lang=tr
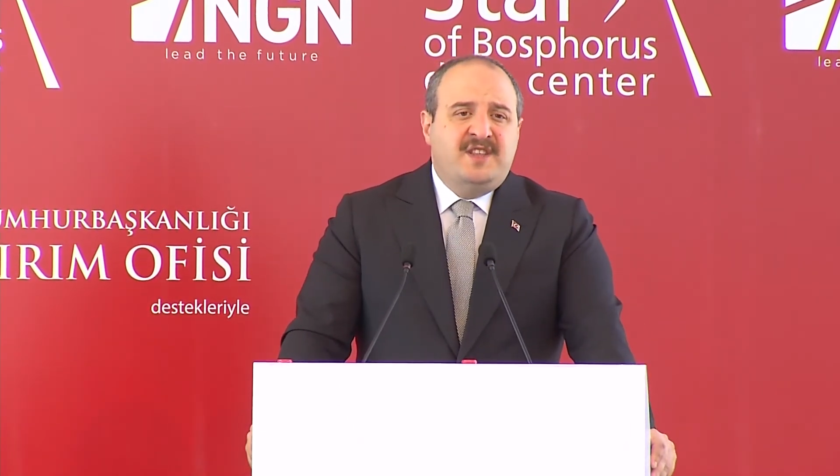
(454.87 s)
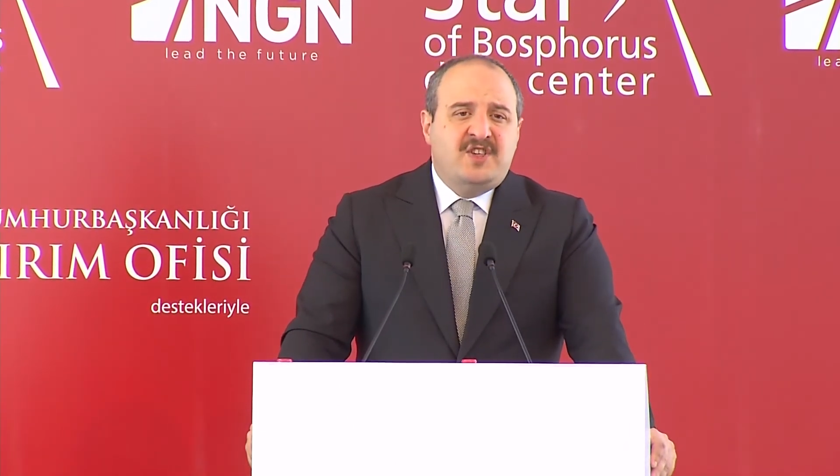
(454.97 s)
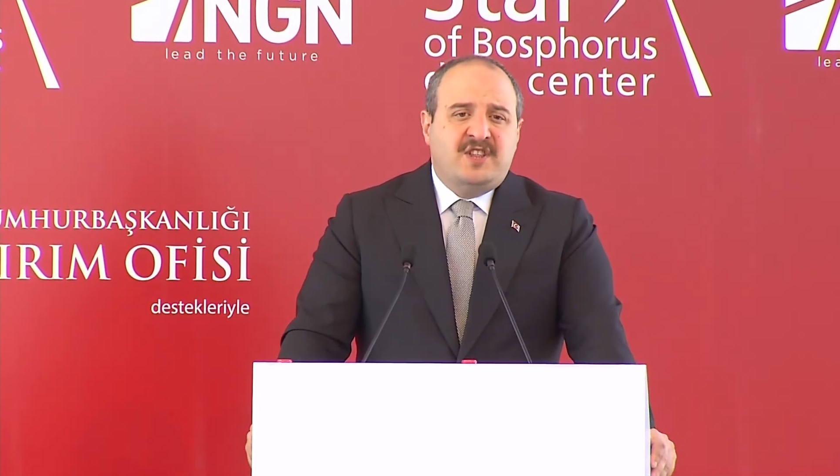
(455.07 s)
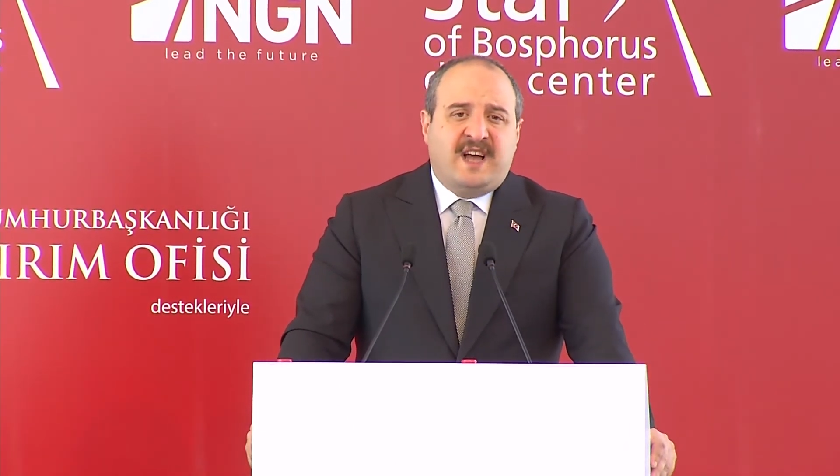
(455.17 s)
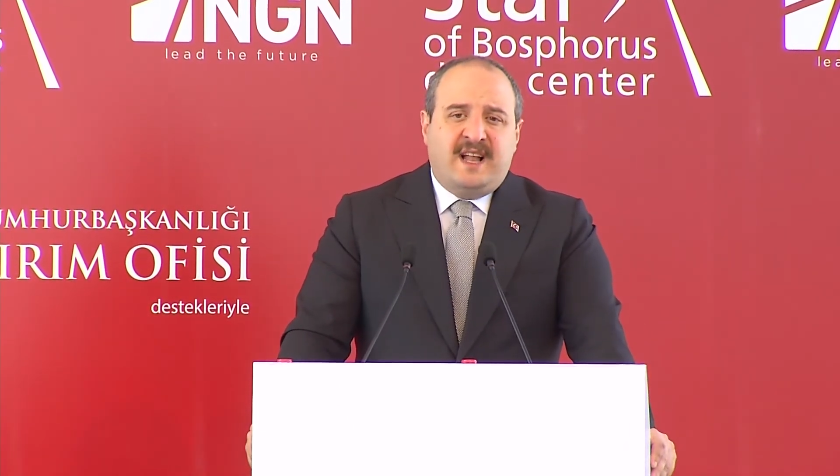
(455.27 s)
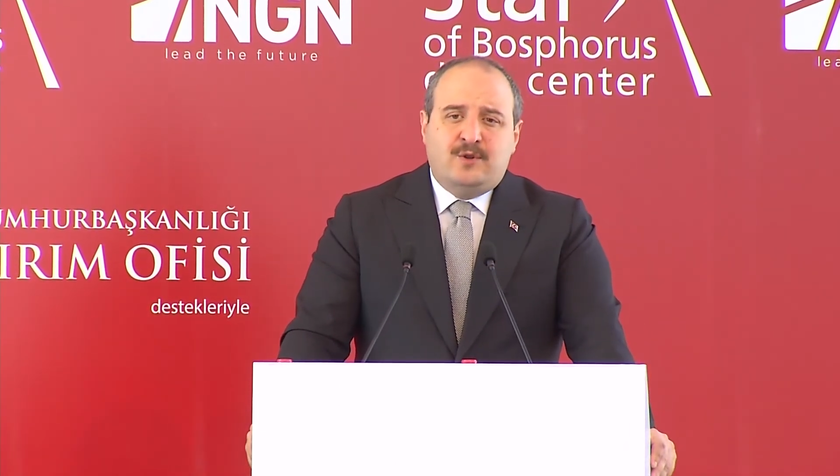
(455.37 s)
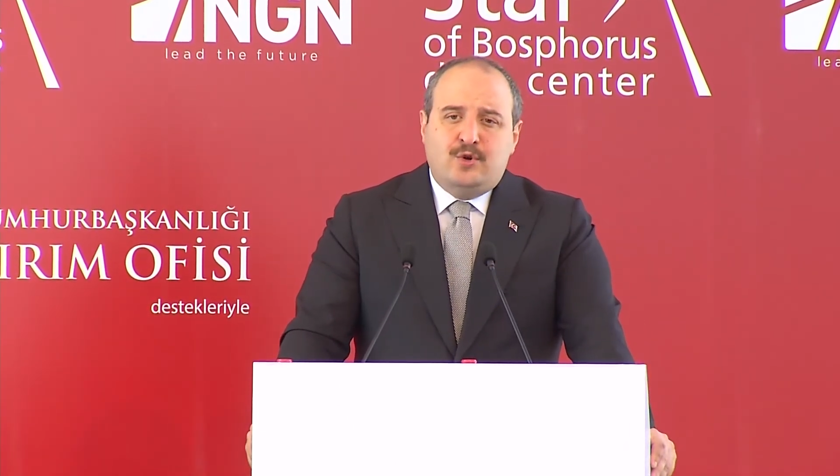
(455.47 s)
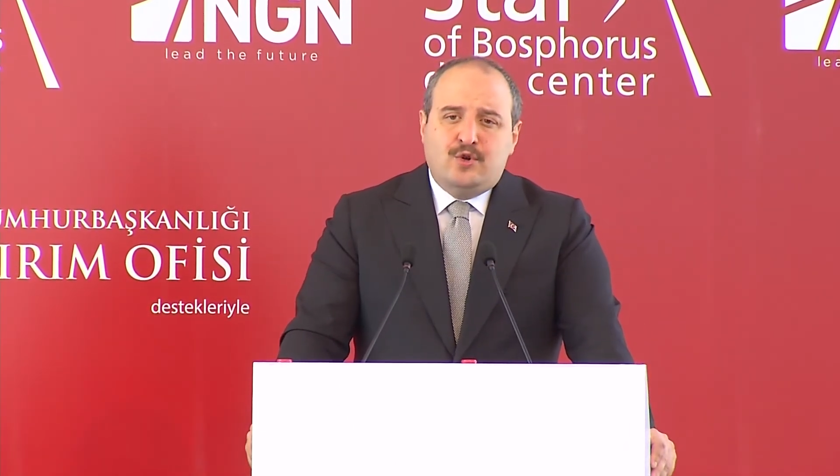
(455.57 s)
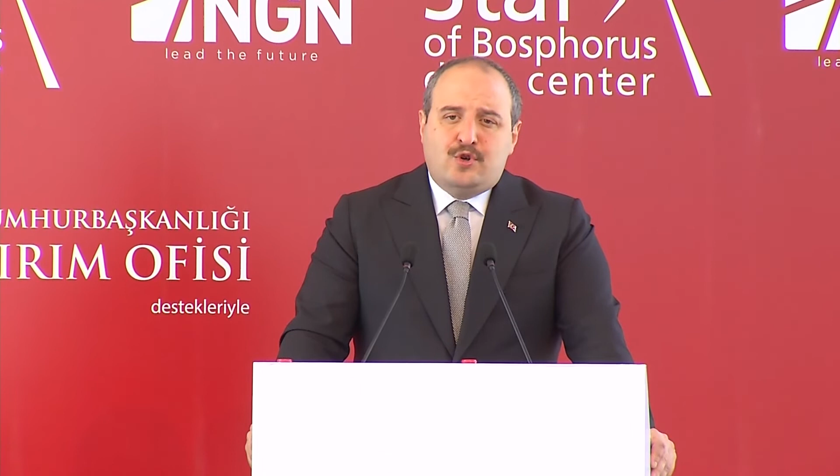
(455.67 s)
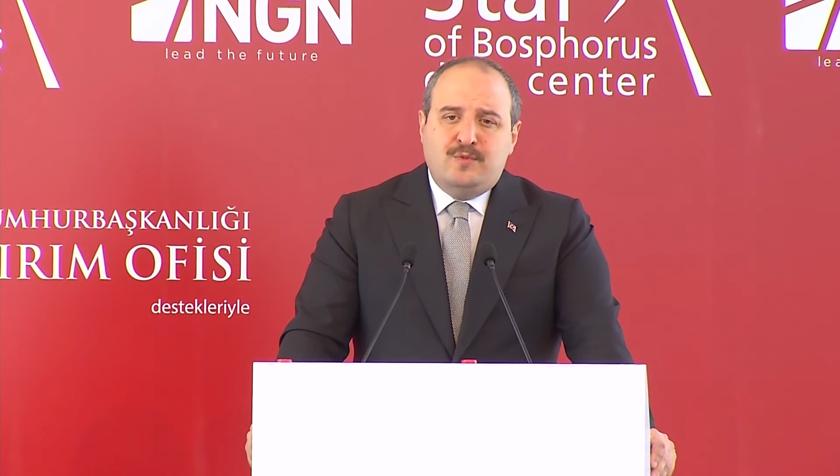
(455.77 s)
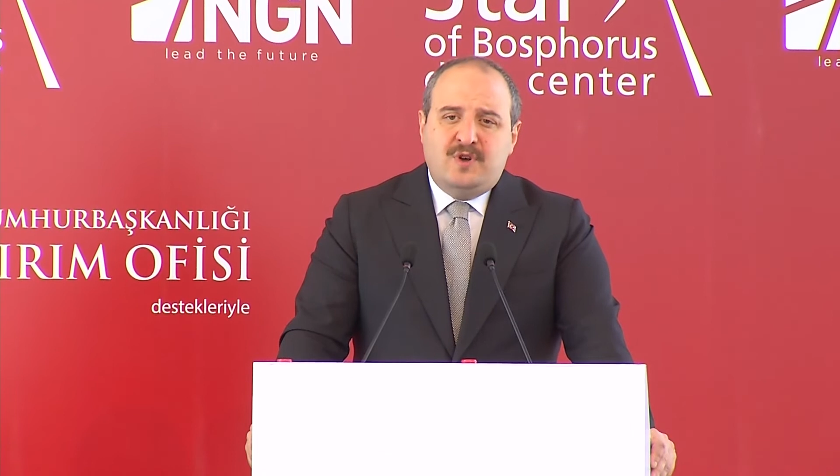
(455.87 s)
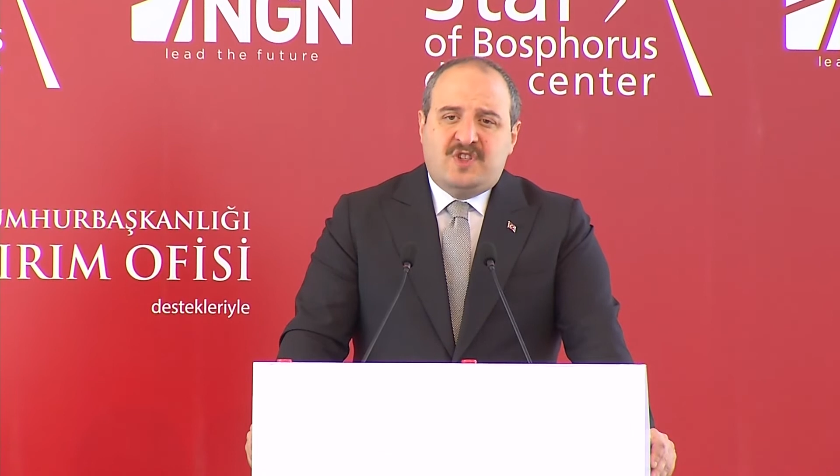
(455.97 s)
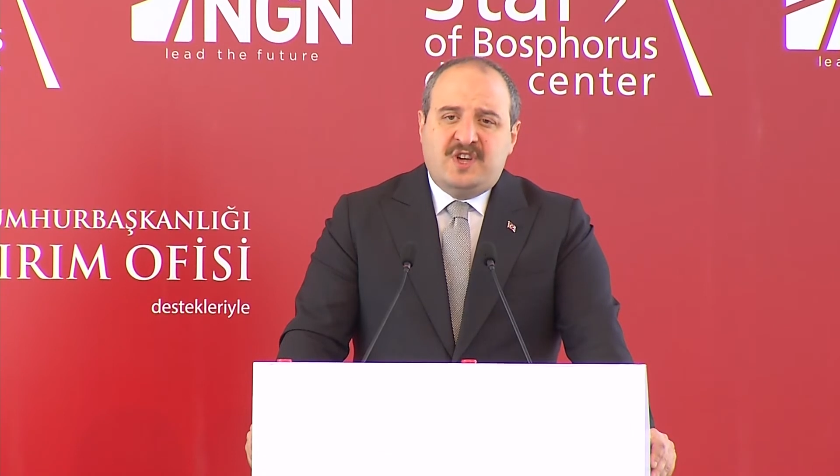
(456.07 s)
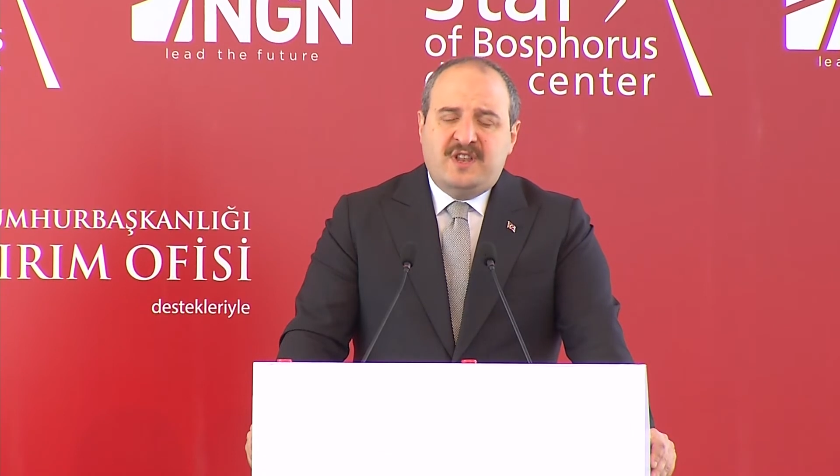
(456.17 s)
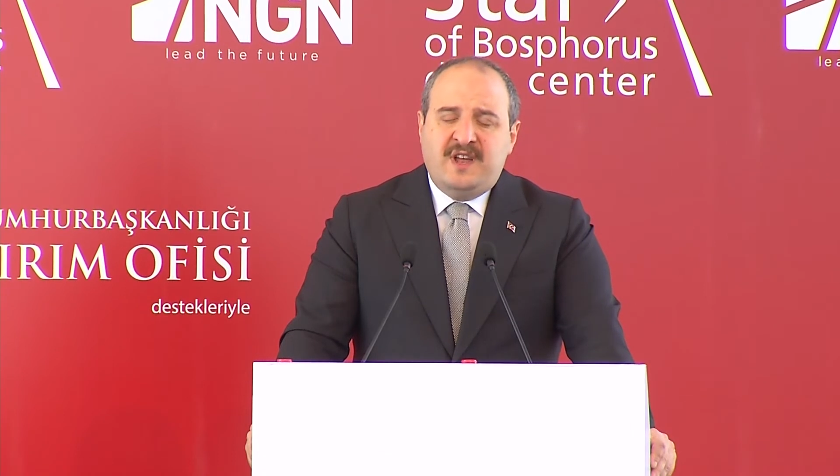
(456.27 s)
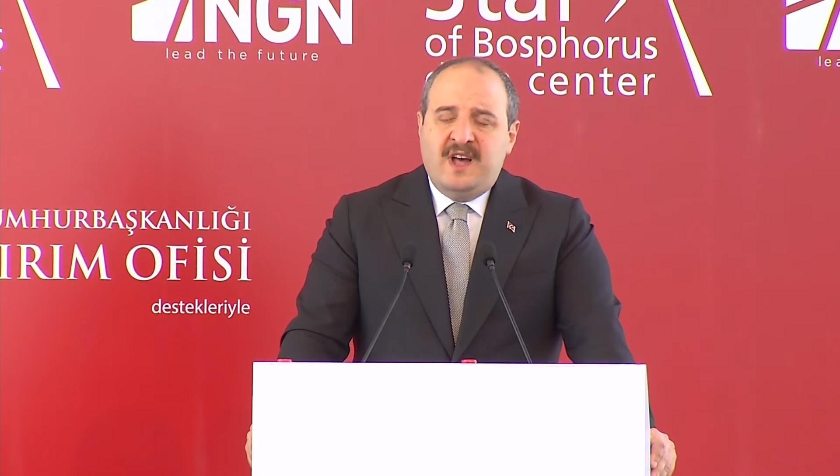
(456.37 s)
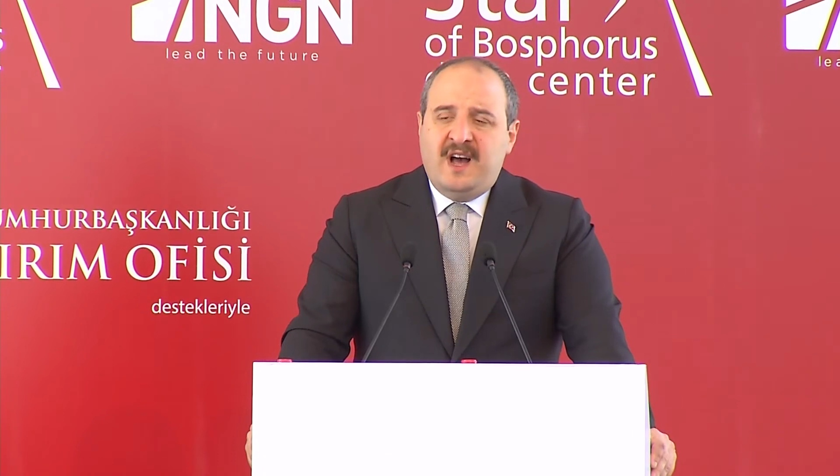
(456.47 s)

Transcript: dijital dönüşümü için